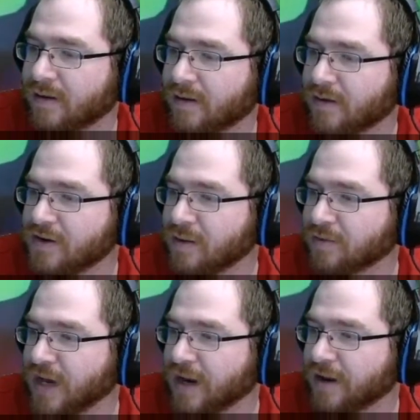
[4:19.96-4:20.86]
Und ich habe
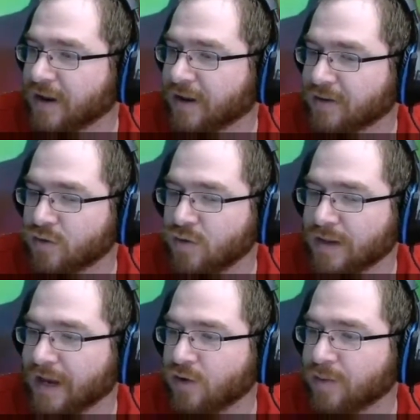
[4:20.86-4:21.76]
einen Schädel in der Hand.
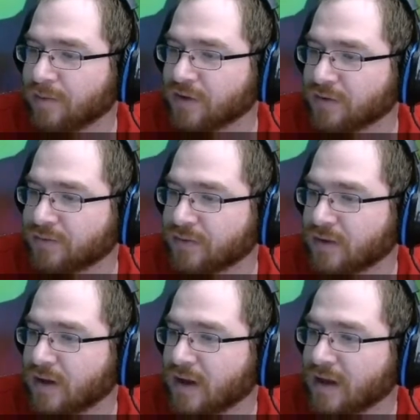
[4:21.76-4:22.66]
Direkt über dem Schiff.
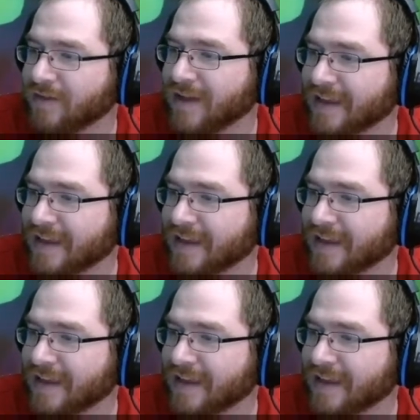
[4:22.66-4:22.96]
Geh weg!